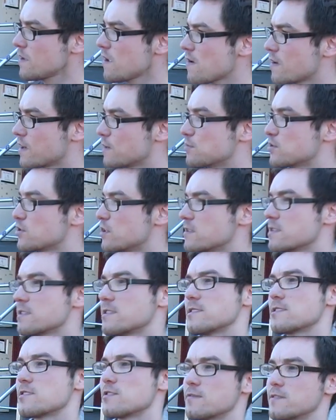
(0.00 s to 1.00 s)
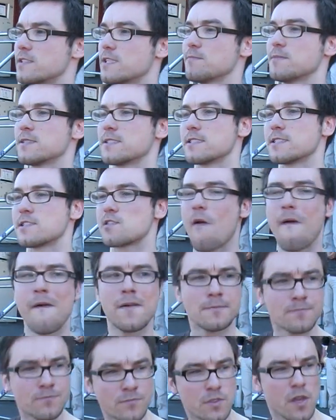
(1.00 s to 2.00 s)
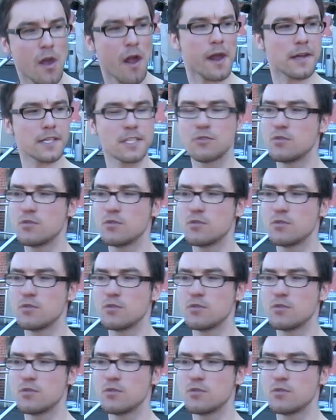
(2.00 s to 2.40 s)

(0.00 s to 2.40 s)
Und der Besondere ist irgendwie, dass man sich eigentlich